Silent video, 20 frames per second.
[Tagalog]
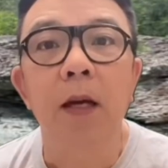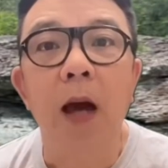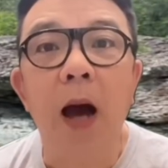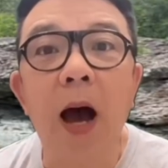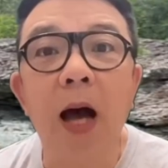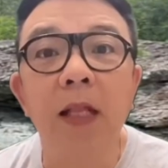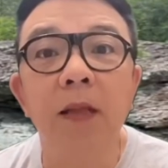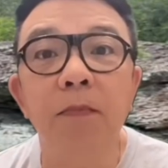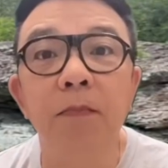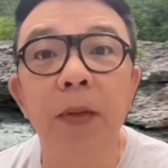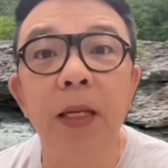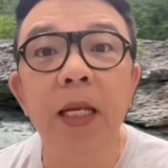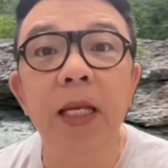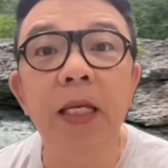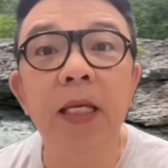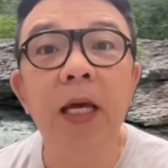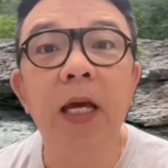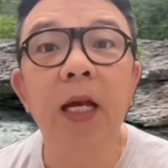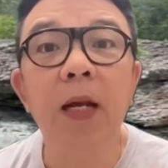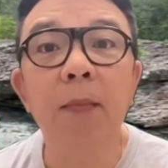at
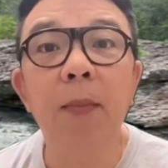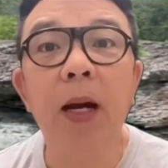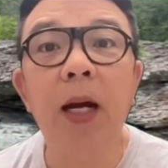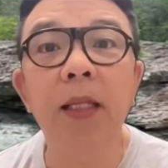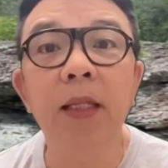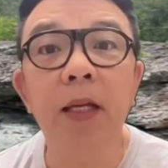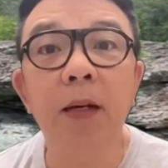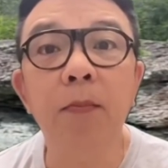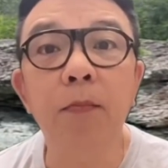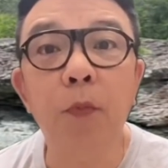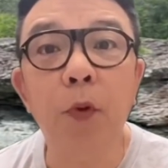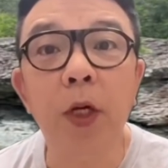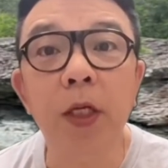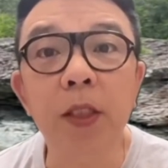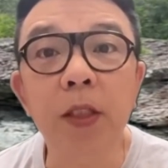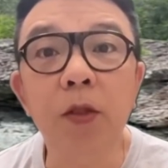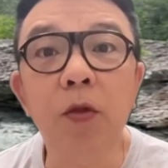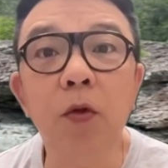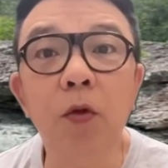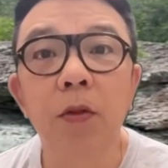binigyan ng magandang
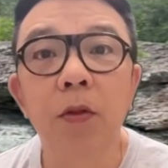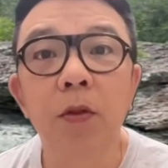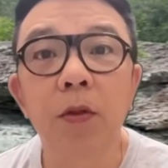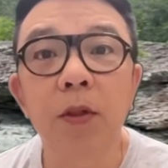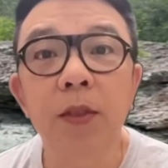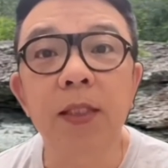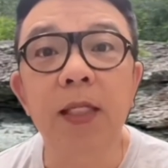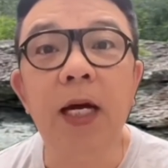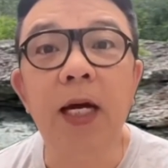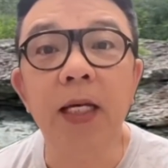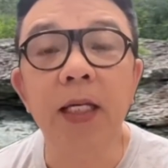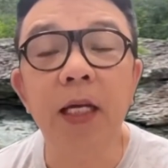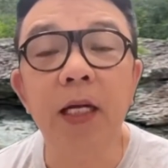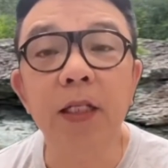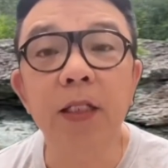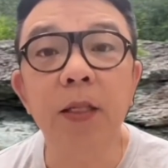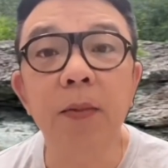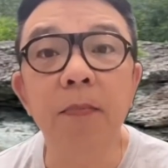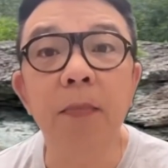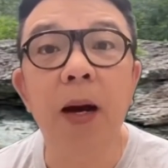pwesto sa
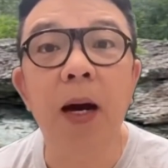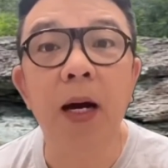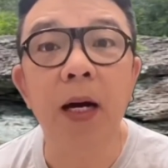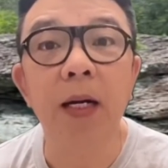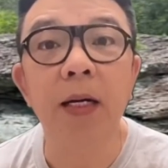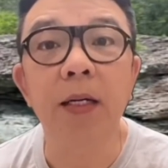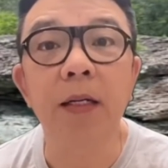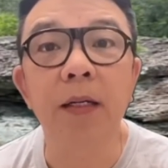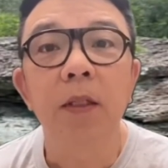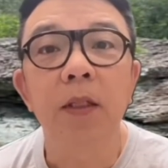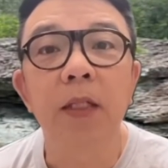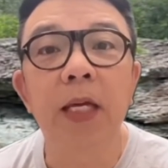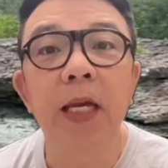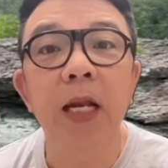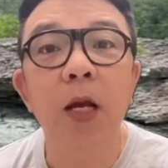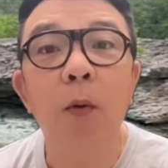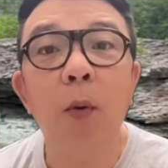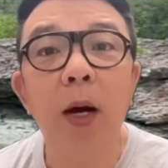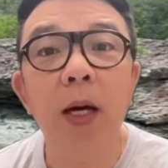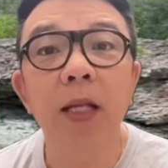kanyang simbahan.
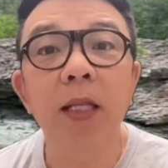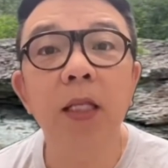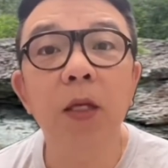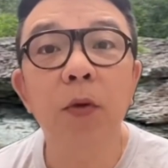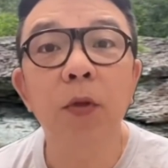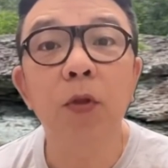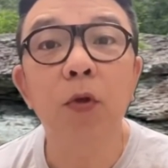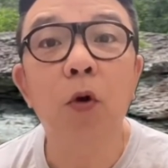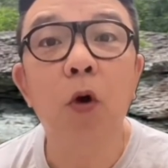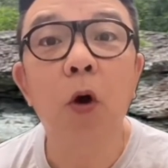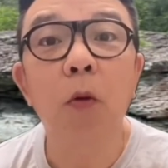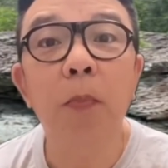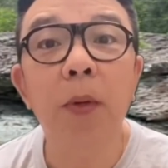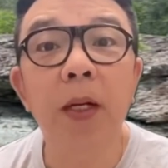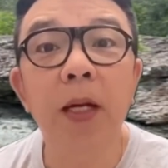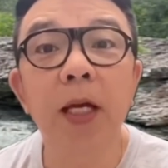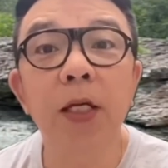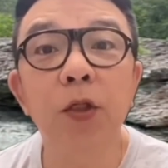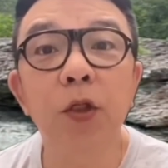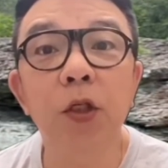Ginawa rin daw itong
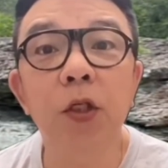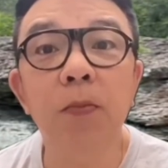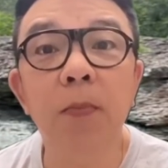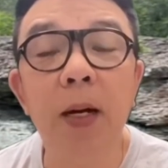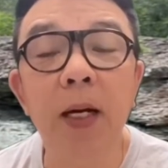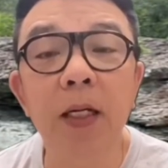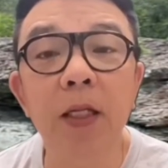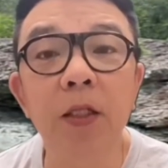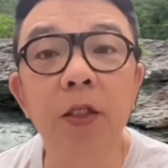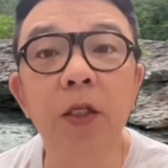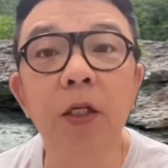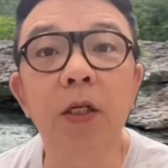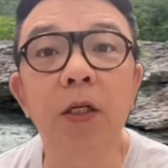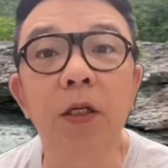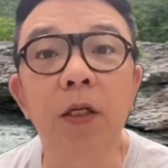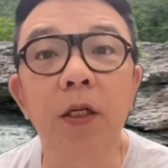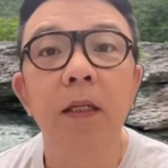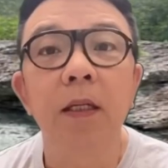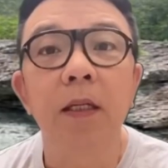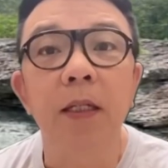operations manager
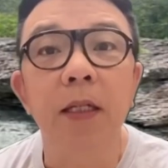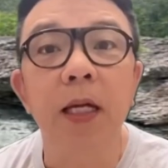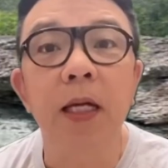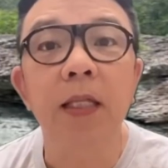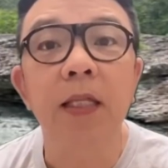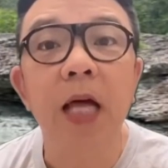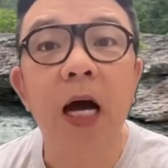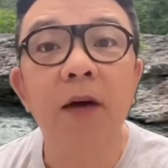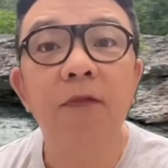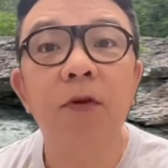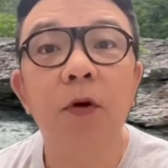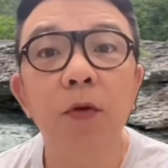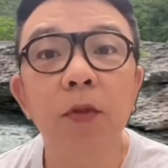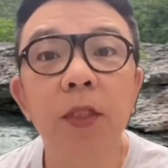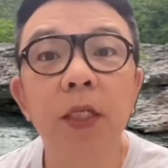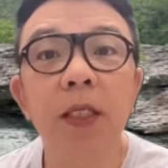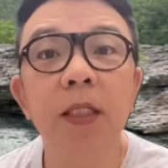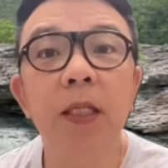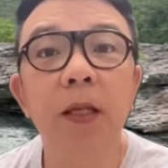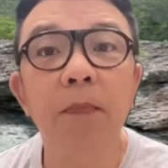ng Davao
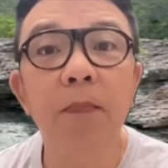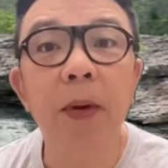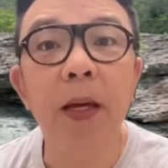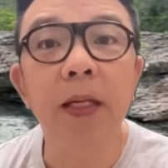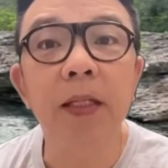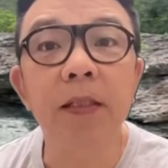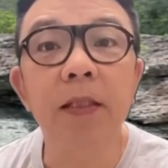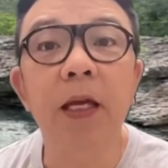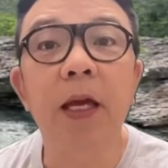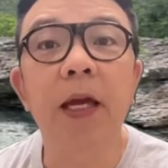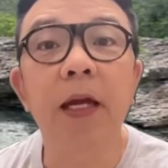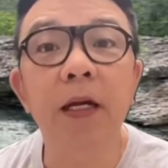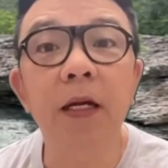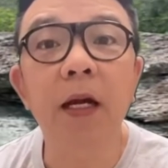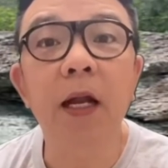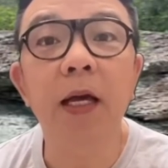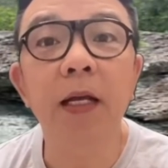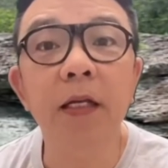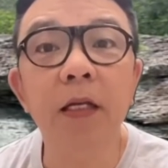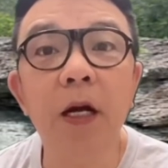City-based
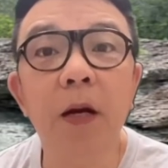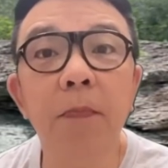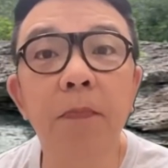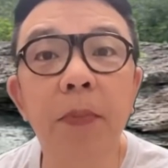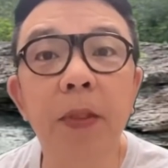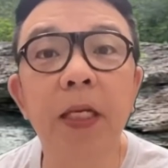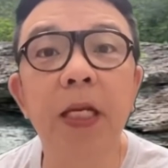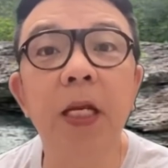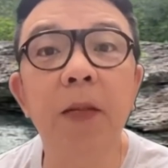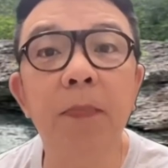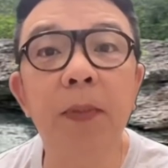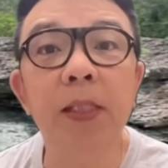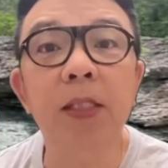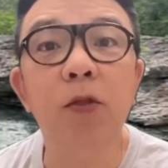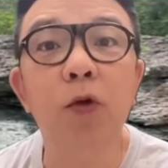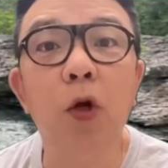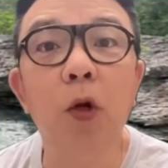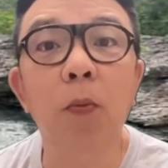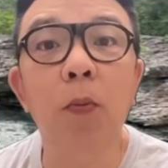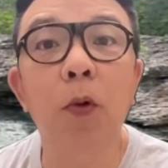airline company ni
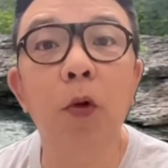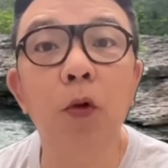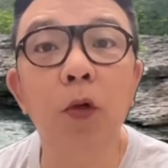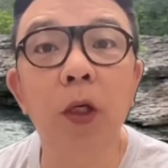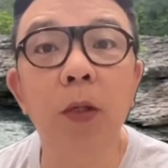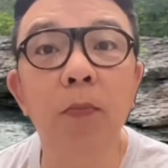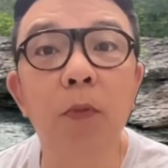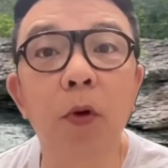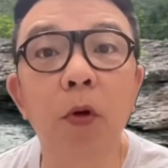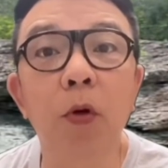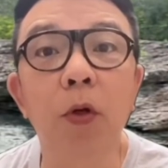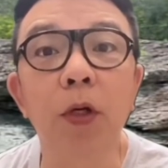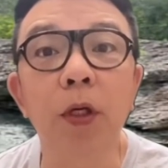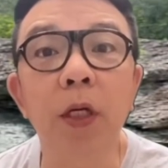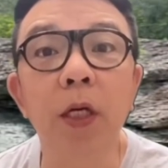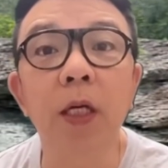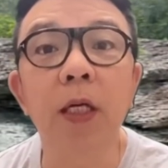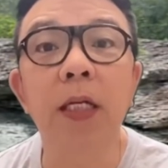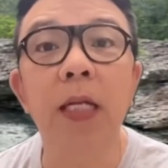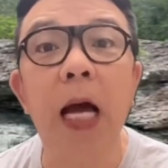Pastor Apollo Kiboloy
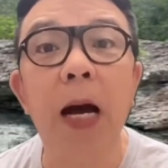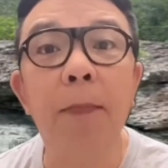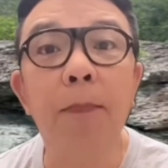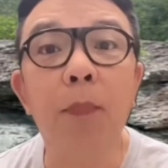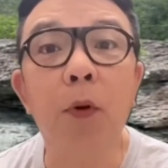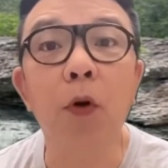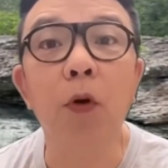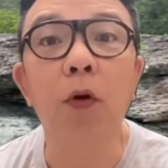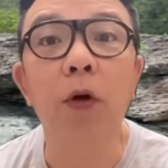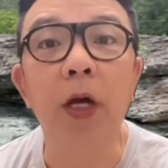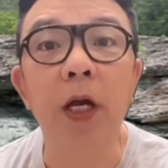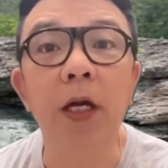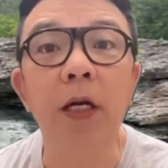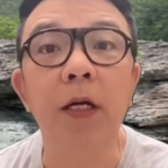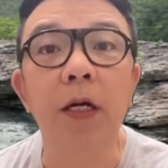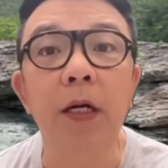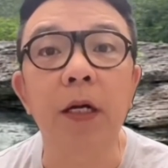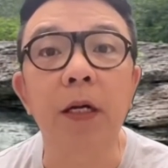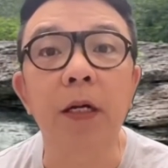na Apollo Air.